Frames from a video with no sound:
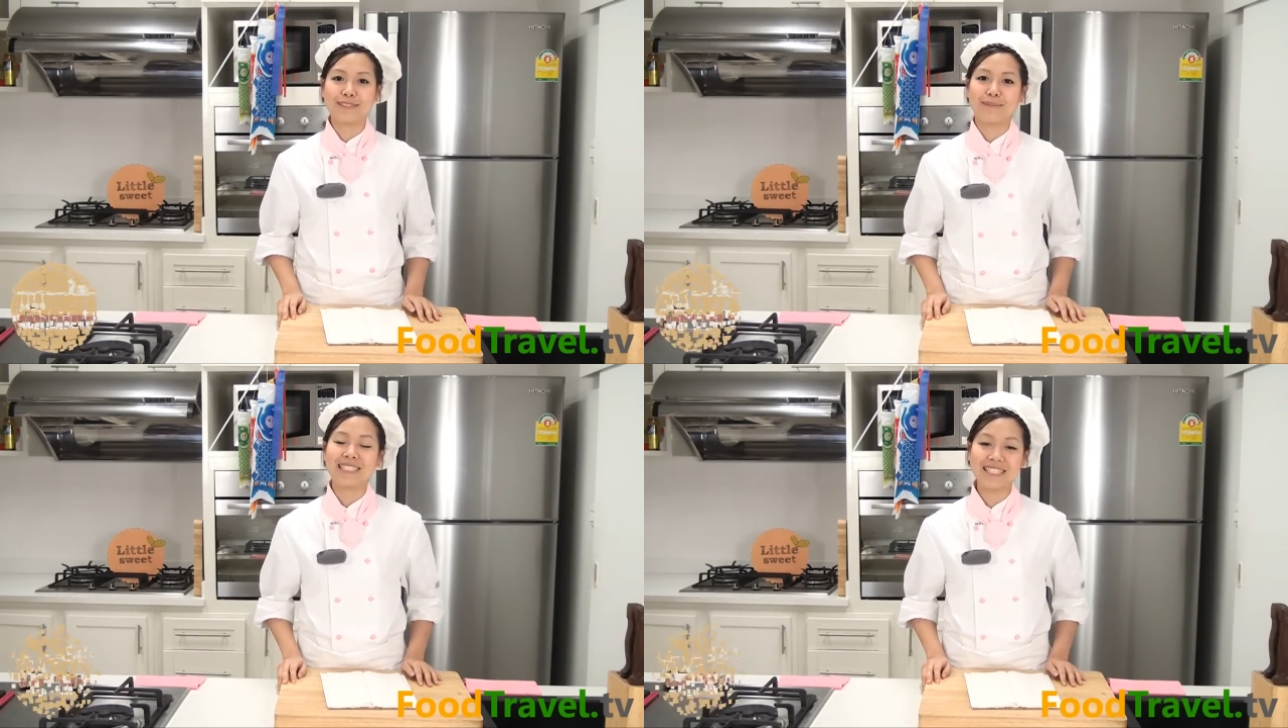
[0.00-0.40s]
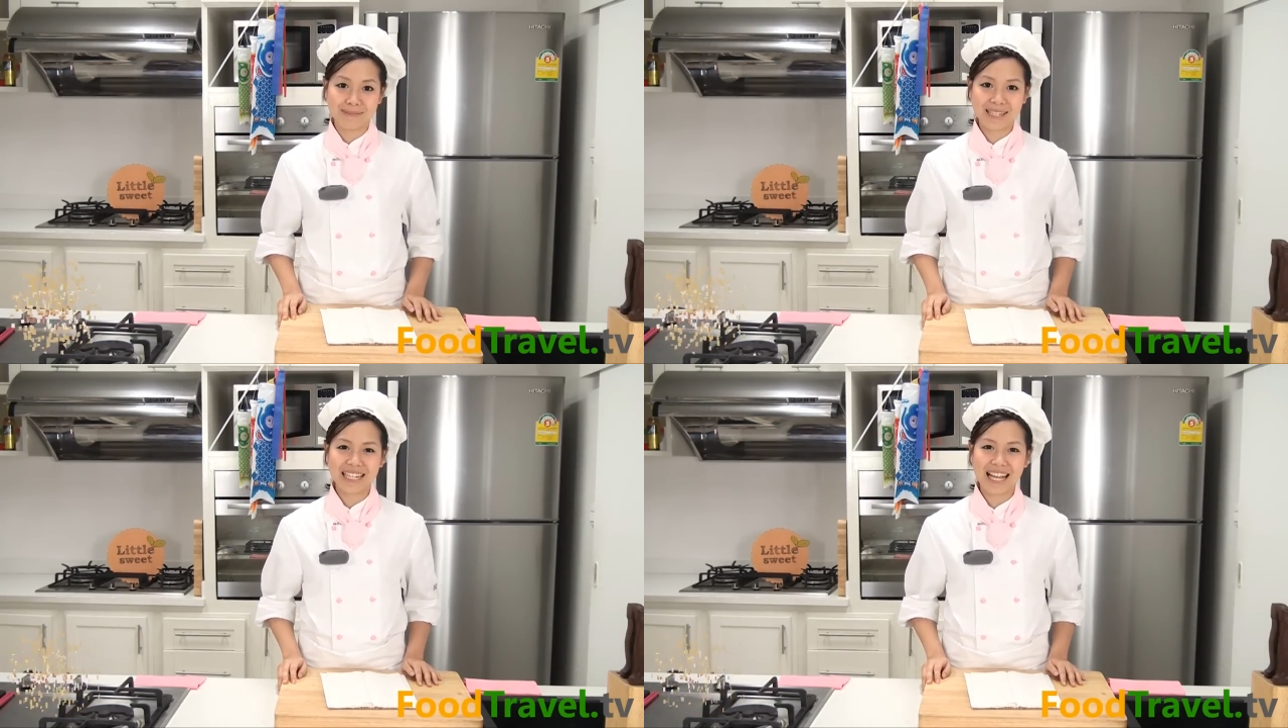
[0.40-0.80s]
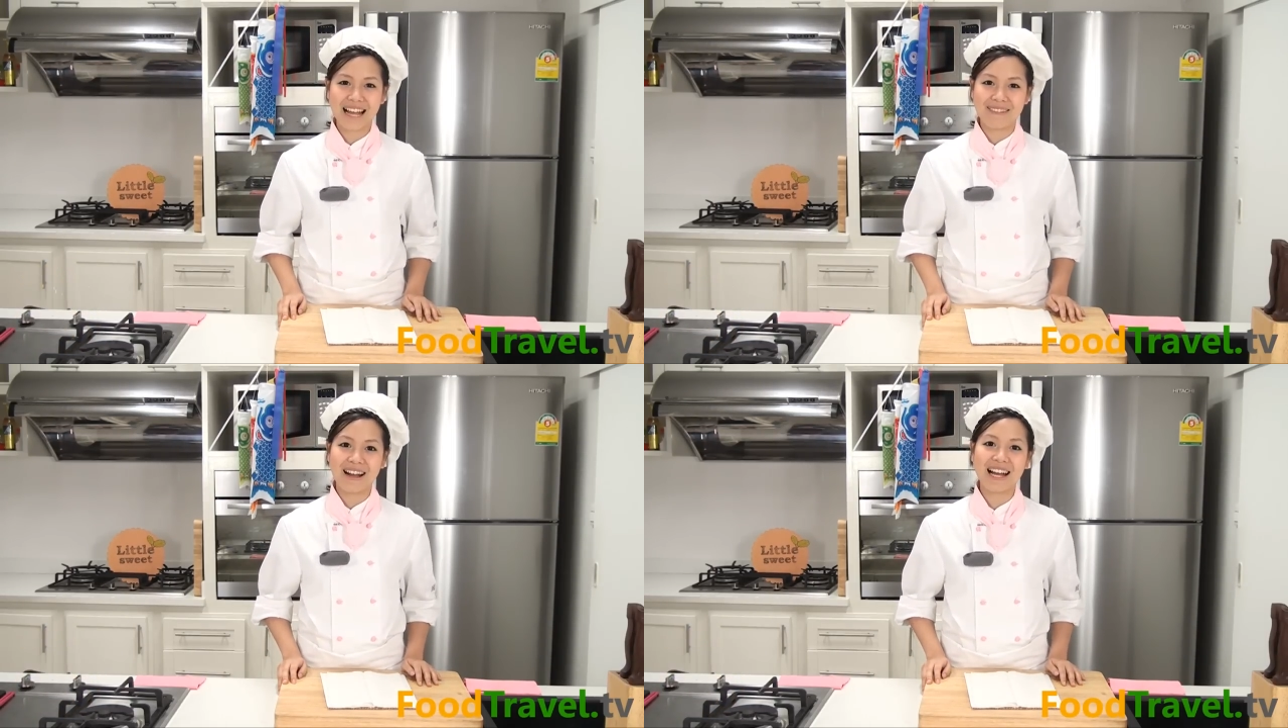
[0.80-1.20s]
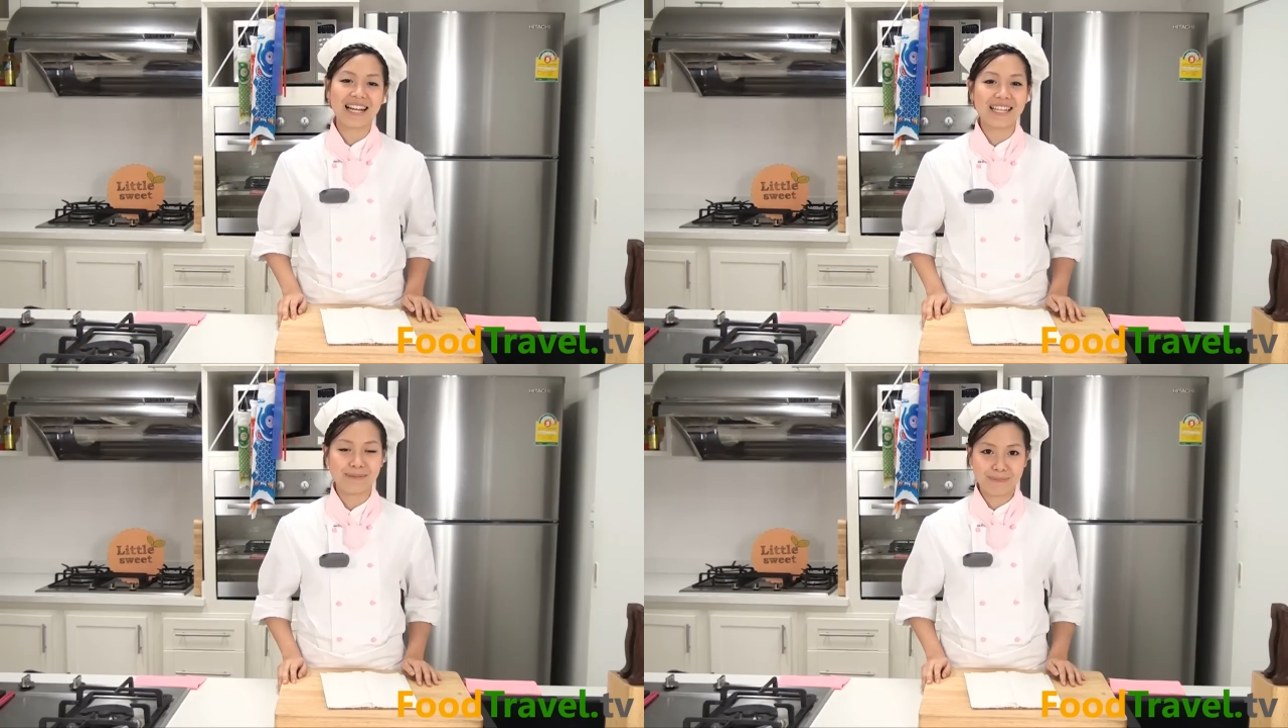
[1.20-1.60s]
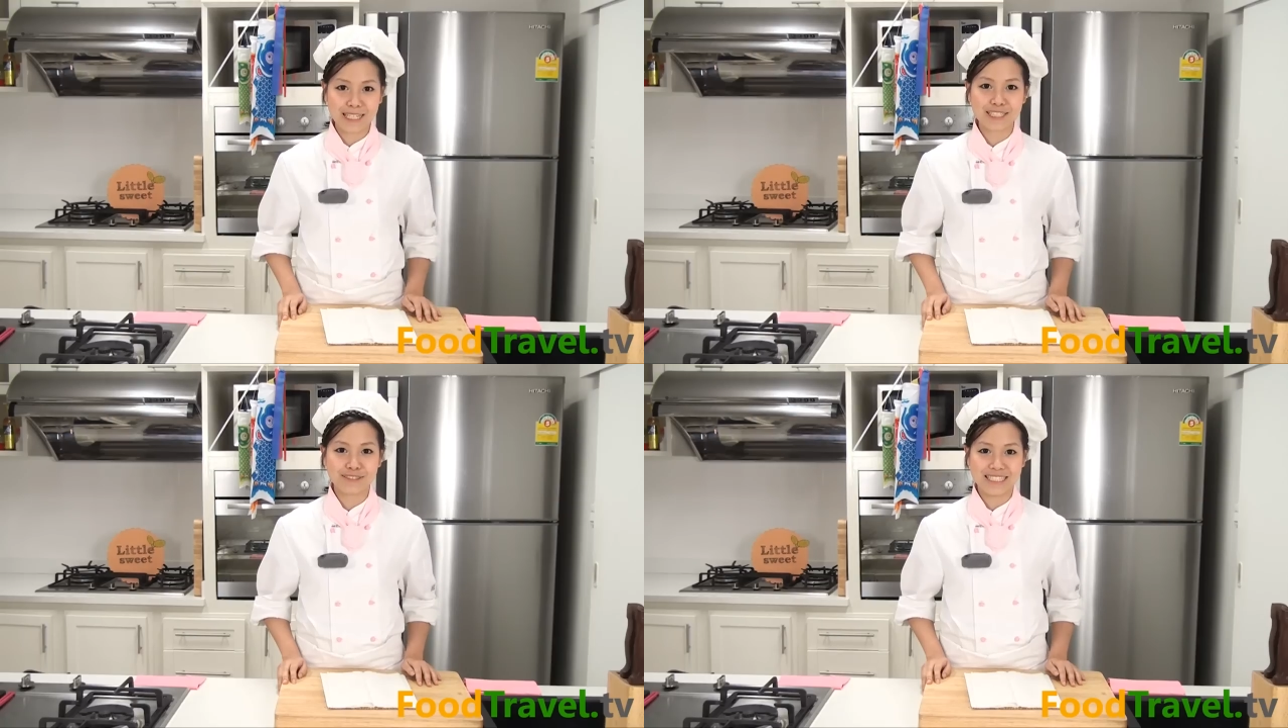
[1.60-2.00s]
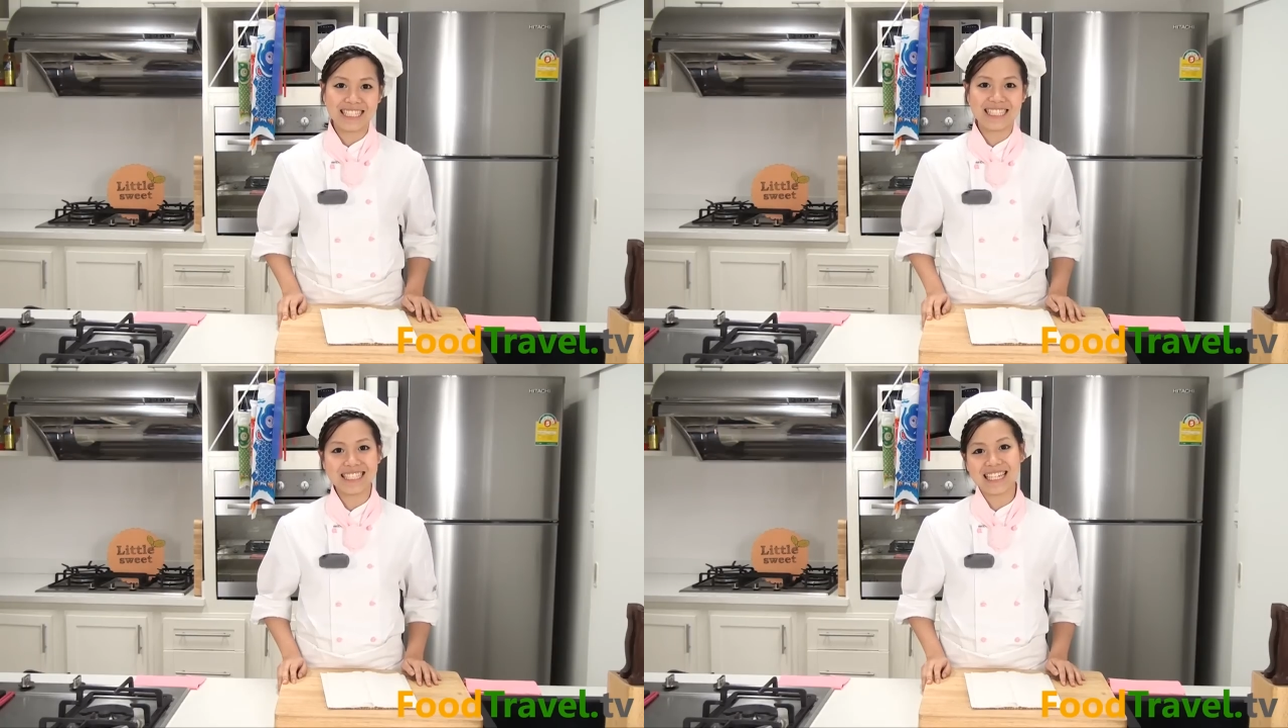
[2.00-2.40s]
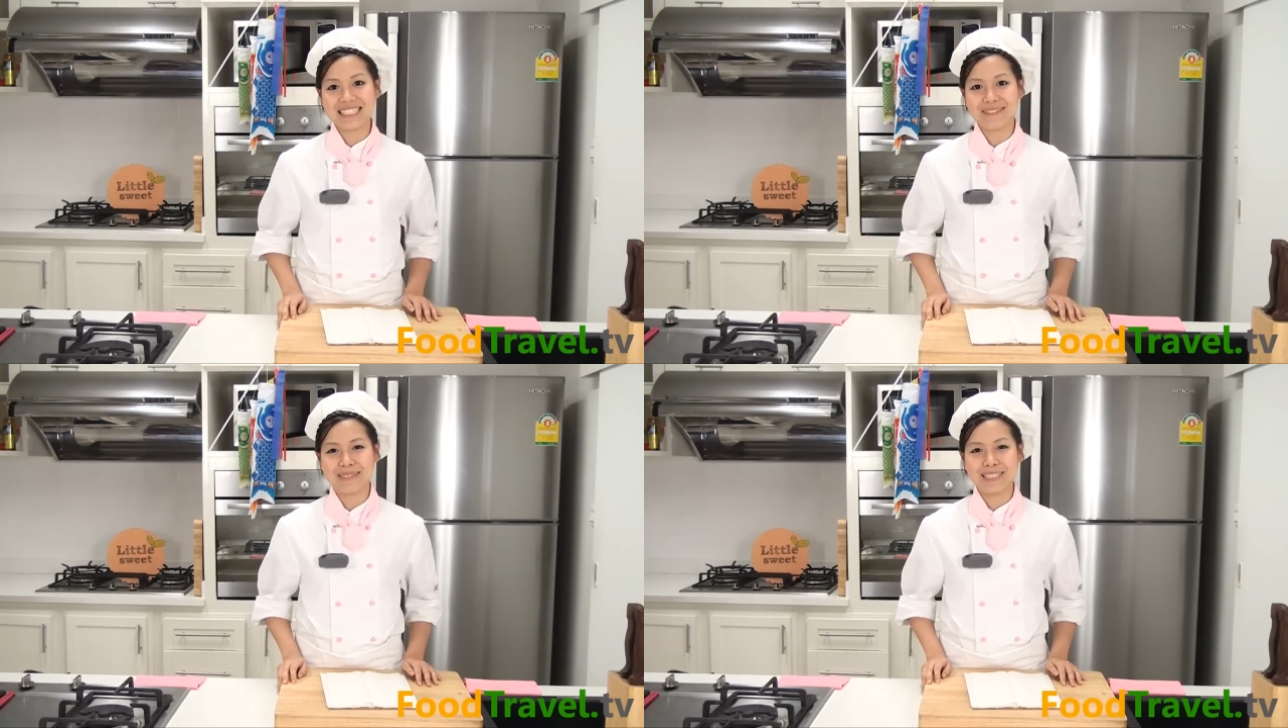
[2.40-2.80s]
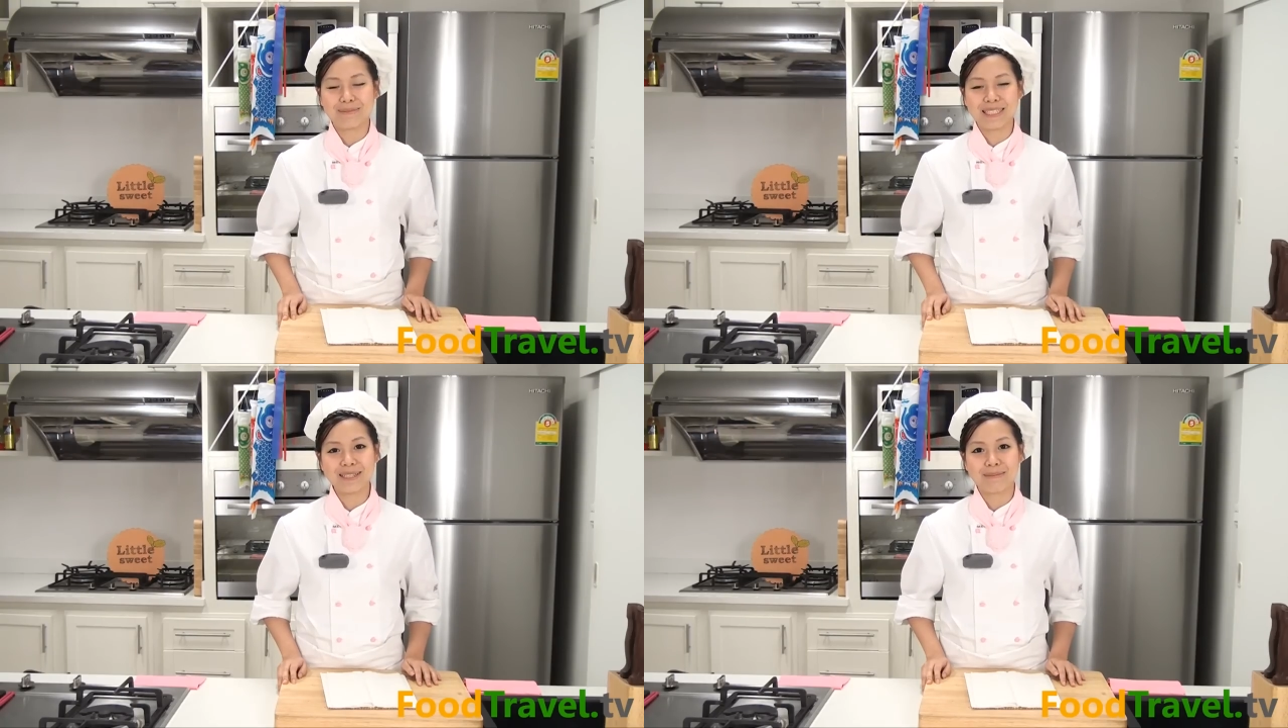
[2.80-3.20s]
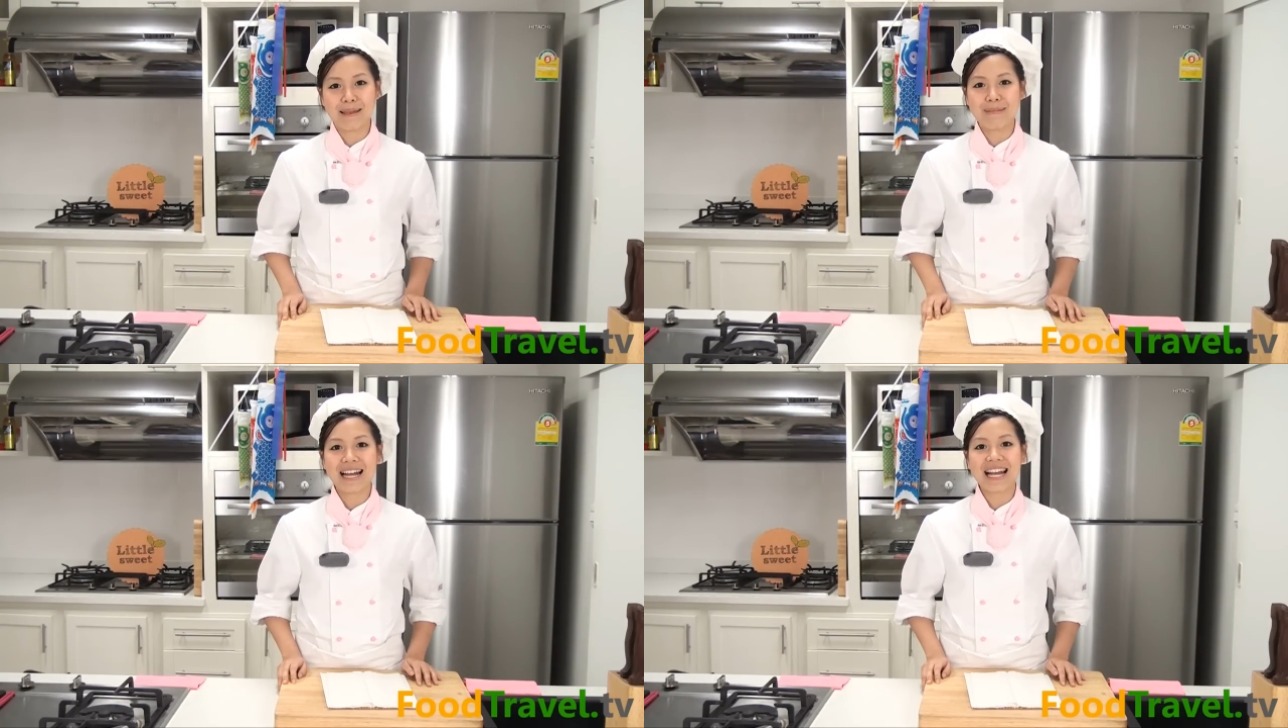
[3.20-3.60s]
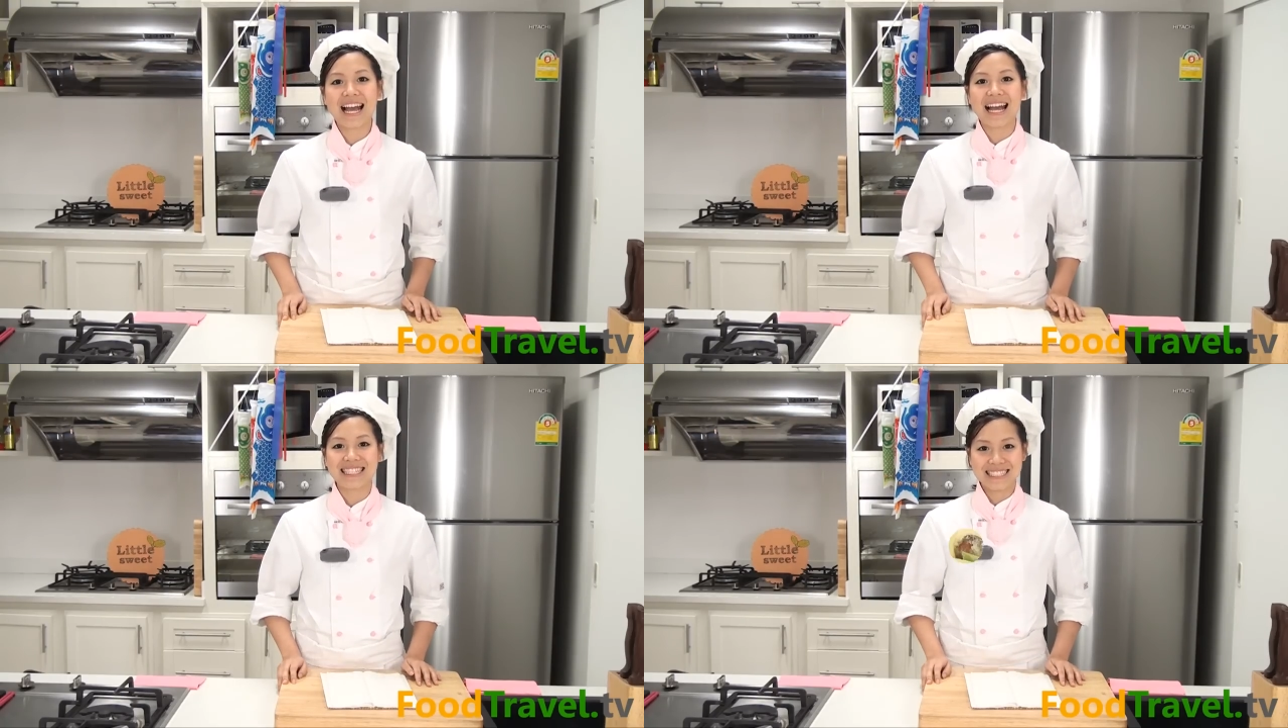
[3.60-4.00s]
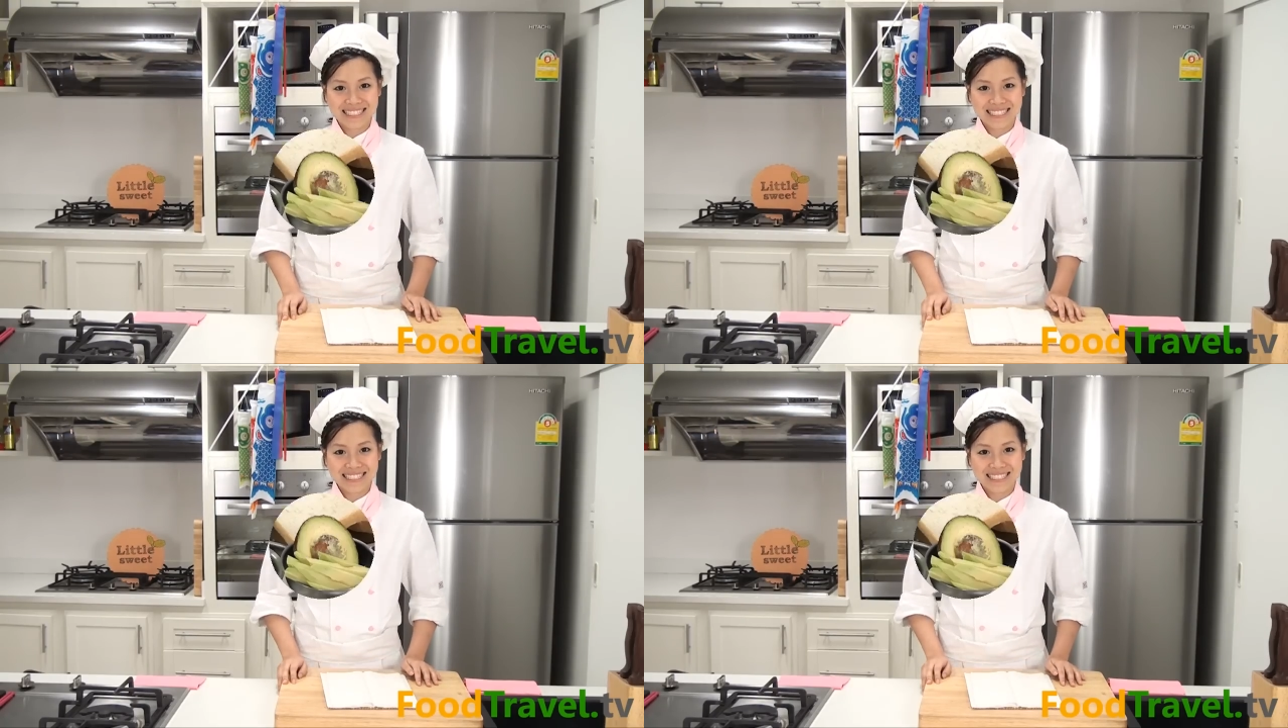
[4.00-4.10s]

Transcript: ส่วนผสมกันค่ะว่าขนมปังซูชิจะดีจะมีส่วนผสมอะไรบ้างค่ะ